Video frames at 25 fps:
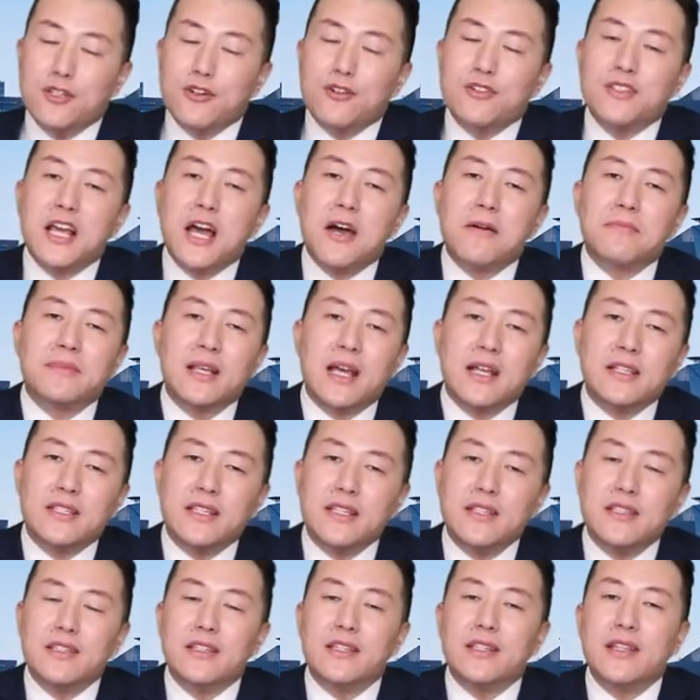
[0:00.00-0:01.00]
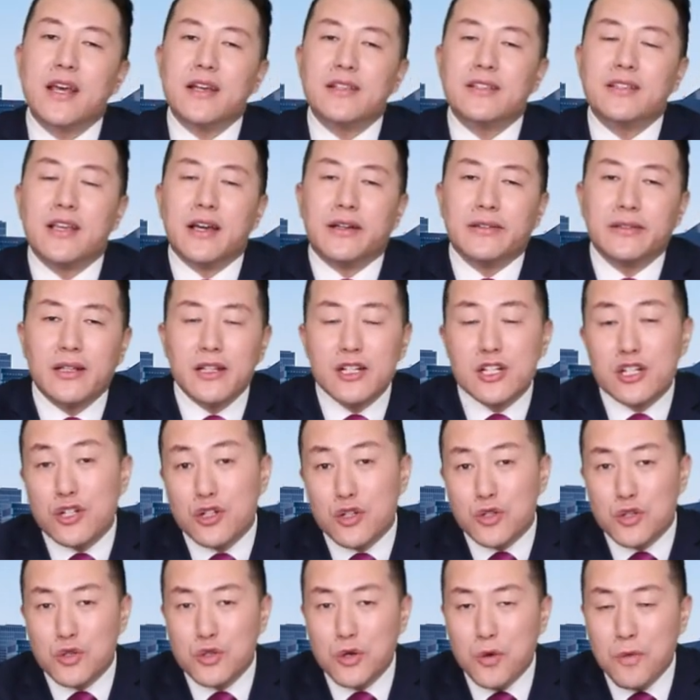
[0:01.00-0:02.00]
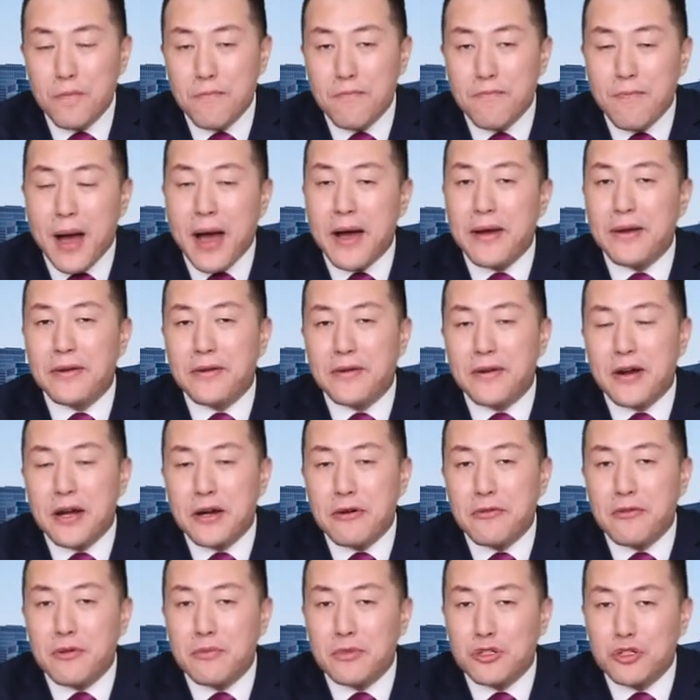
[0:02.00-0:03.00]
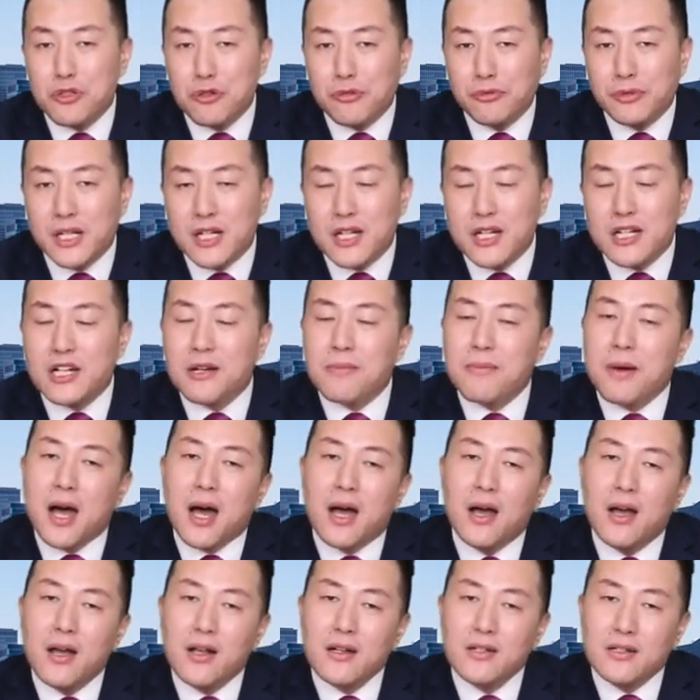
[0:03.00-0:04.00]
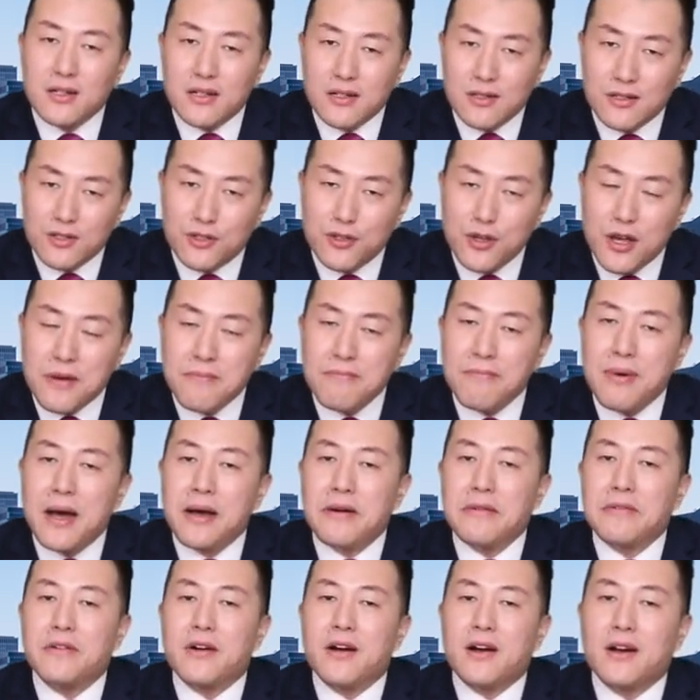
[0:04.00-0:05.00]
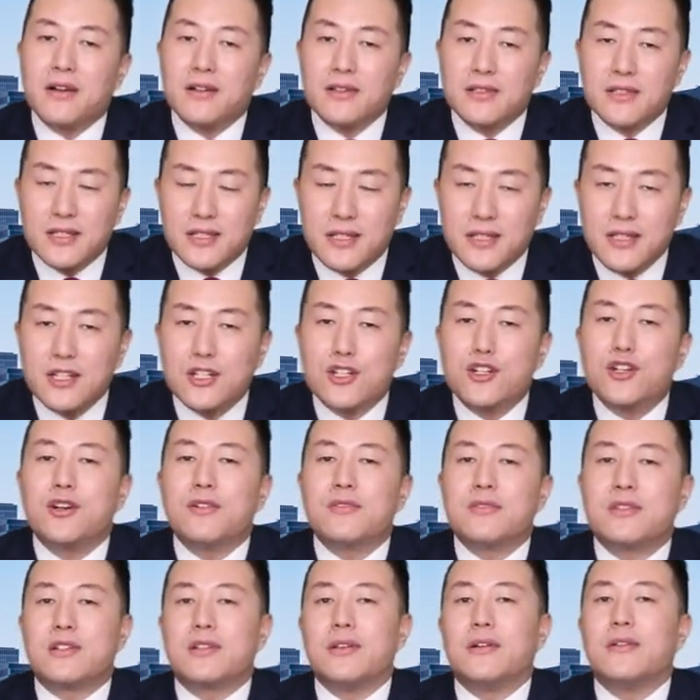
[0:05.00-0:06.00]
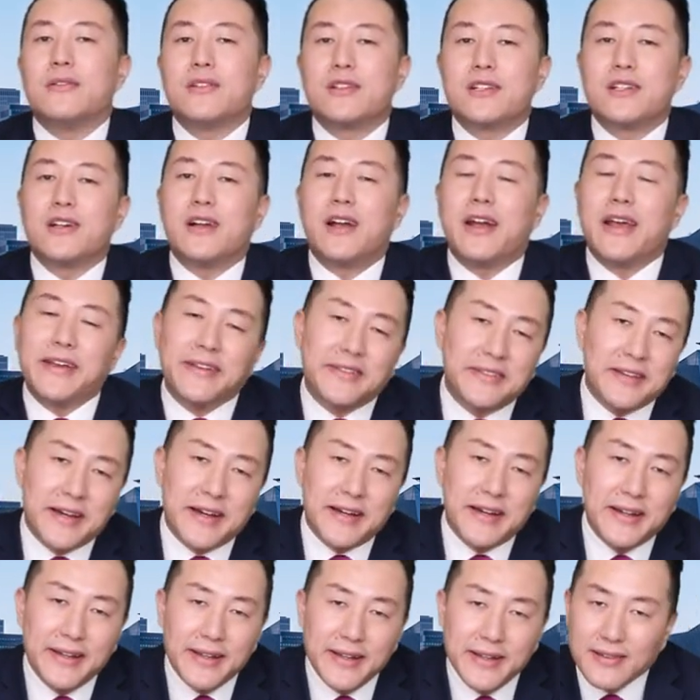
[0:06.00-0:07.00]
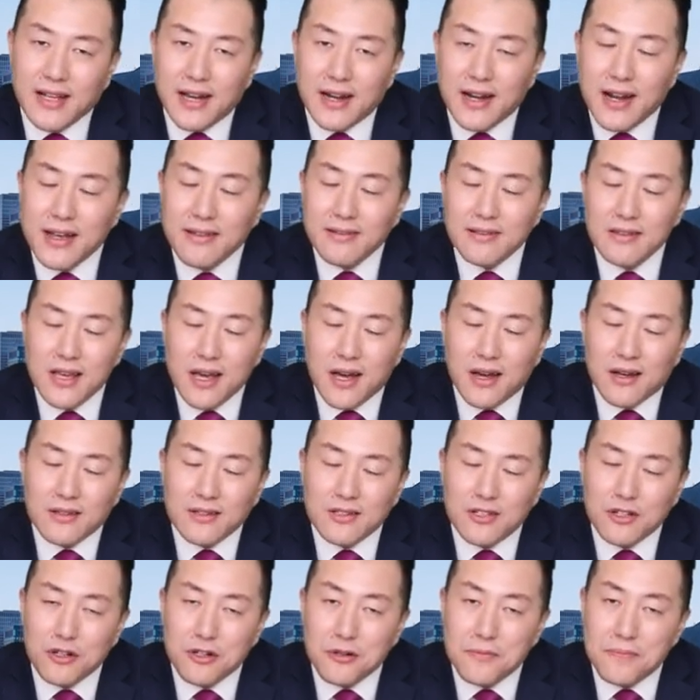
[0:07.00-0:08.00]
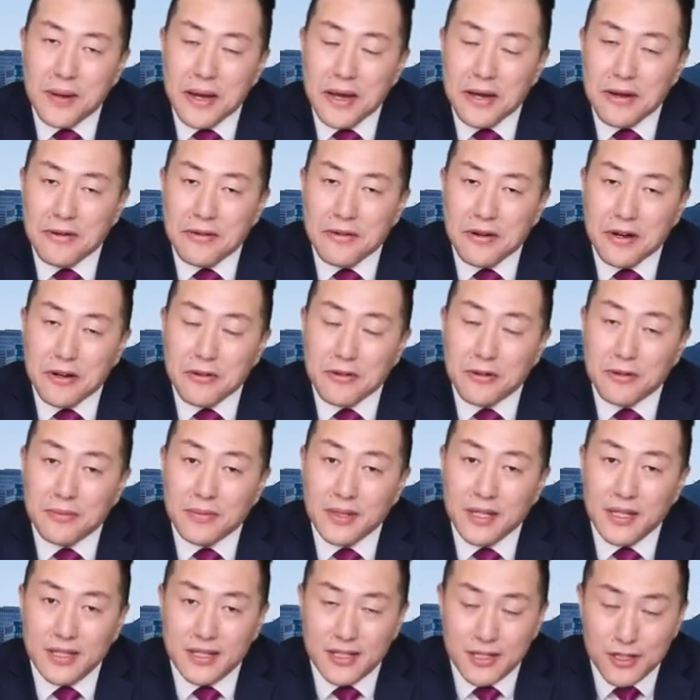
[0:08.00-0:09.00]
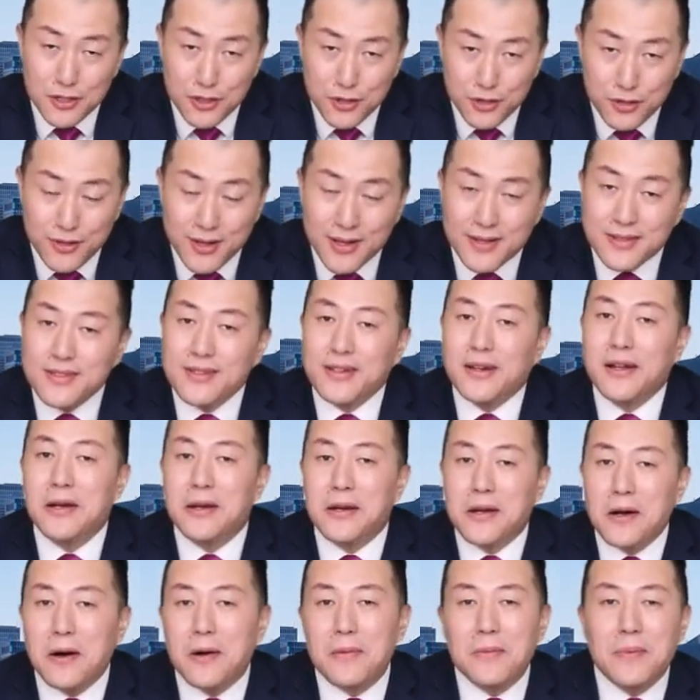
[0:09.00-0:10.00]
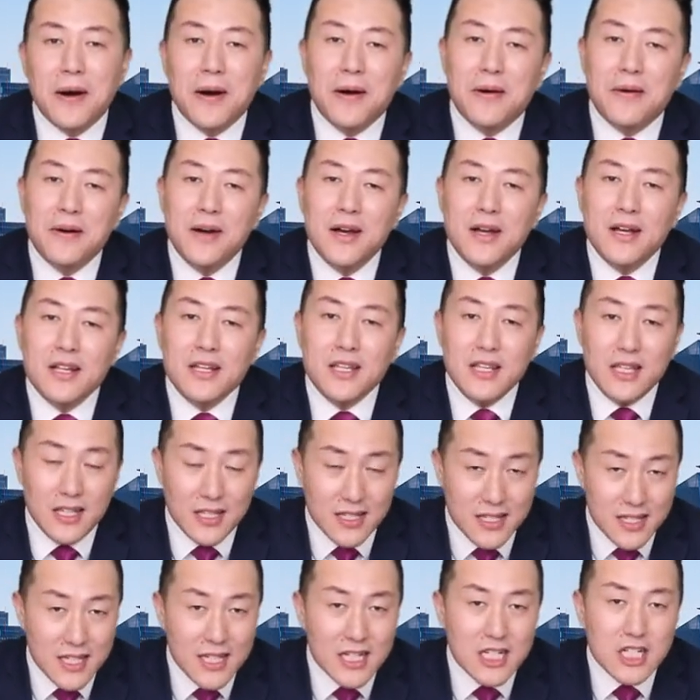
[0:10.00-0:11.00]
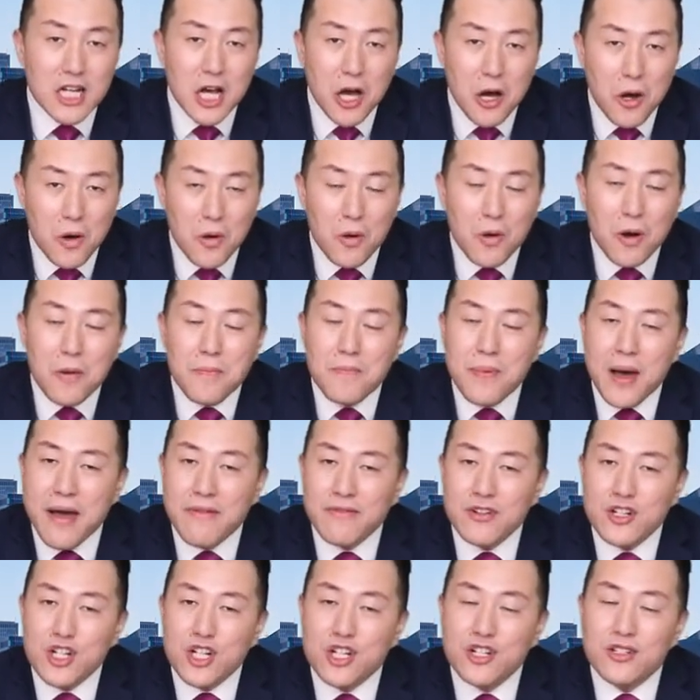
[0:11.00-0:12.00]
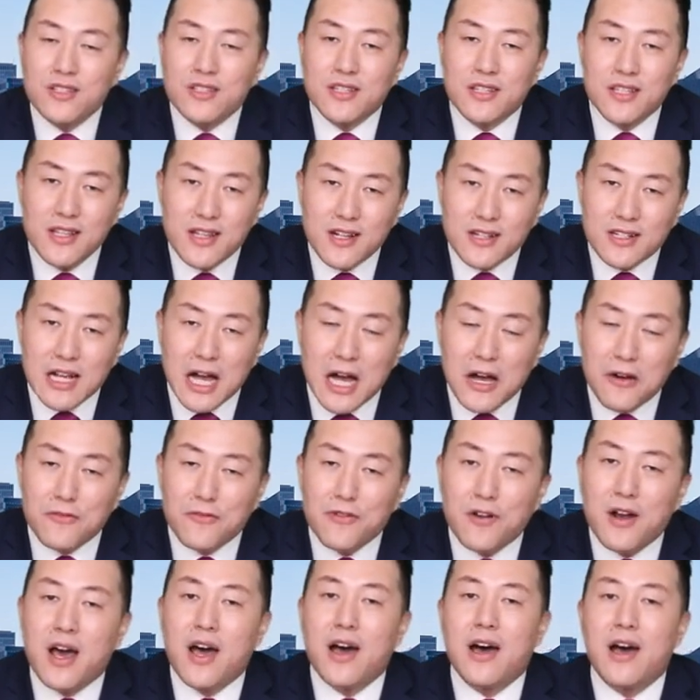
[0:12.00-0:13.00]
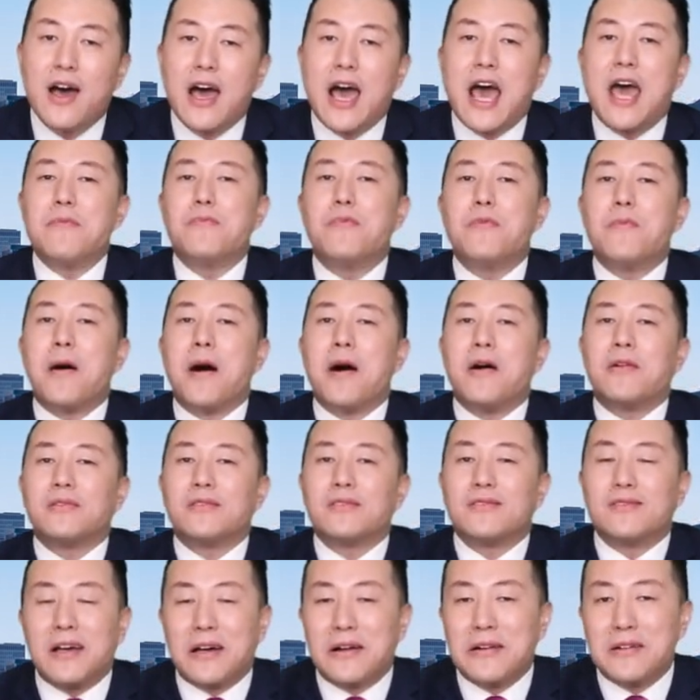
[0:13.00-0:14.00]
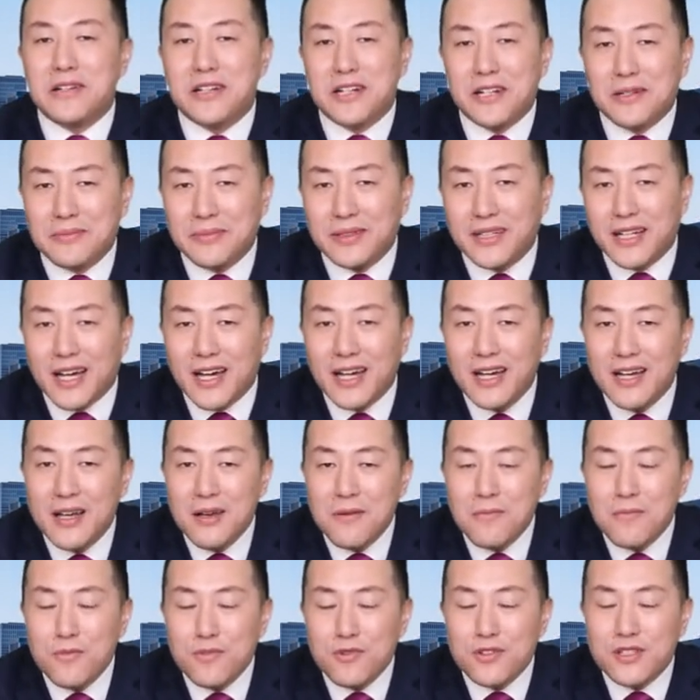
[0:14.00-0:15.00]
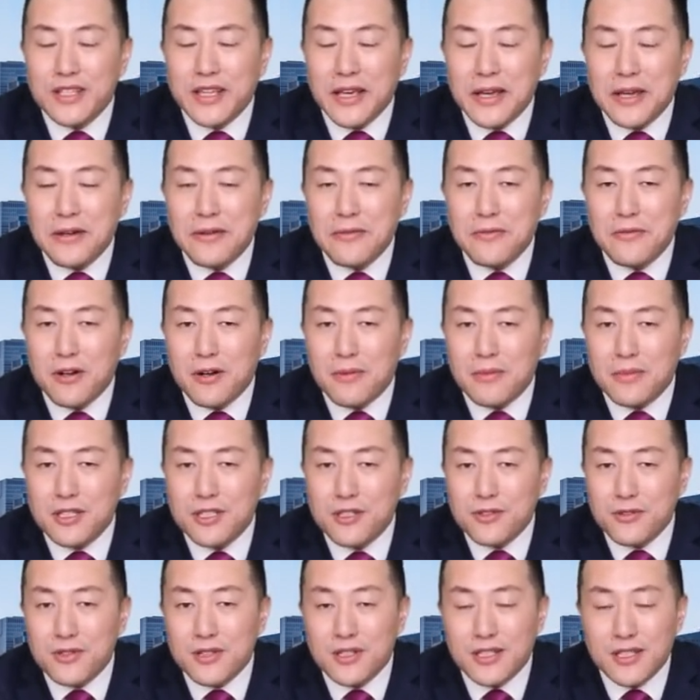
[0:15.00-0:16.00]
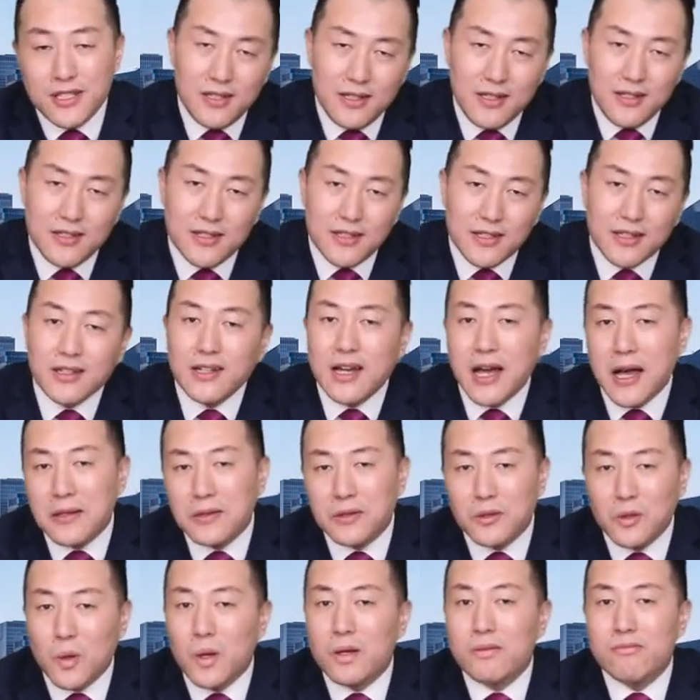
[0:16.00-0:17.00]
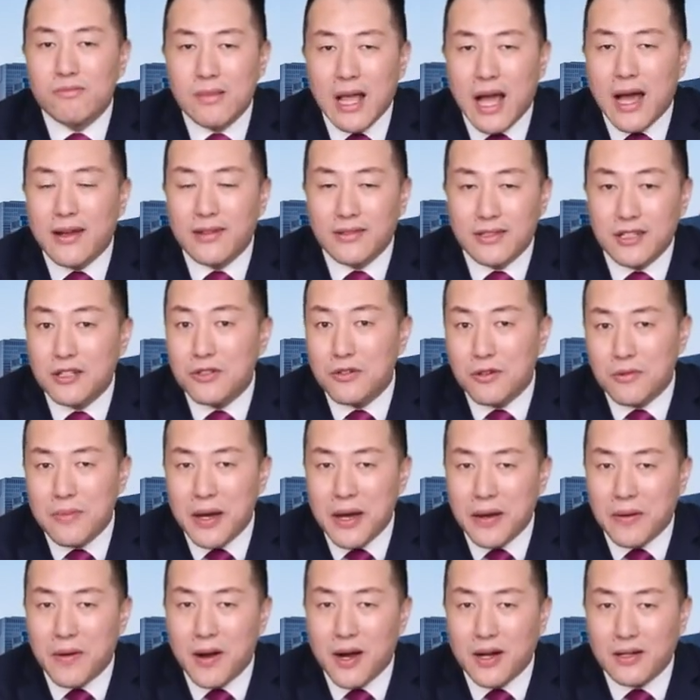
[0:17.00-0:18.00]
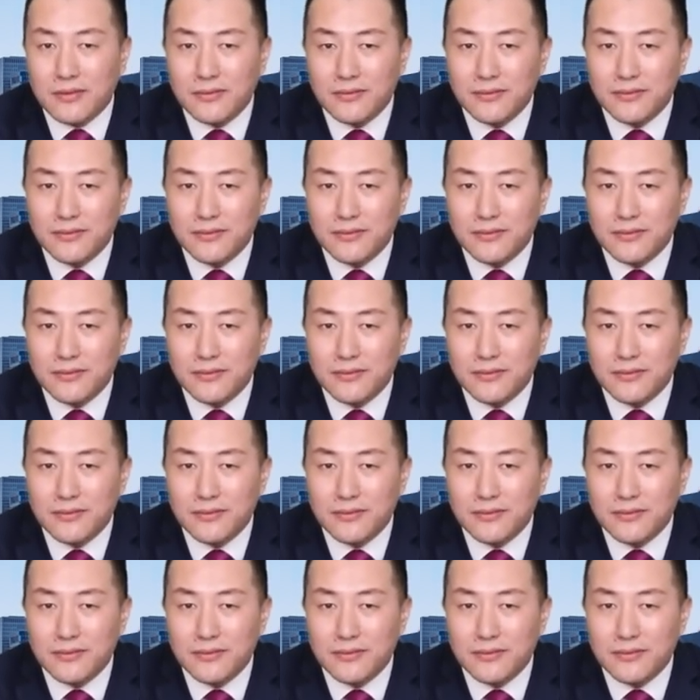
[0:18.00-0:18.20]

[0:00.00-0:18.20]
就像我们在近期在强调的是重板块，我们重的是什么？证券板块和汽车整车类的。当然，酿酒板块我们已经选择了高抛，已经超过百分之十七的涨幅了，还不抛，等什么呢？目前我们就是积极看多大金融板块。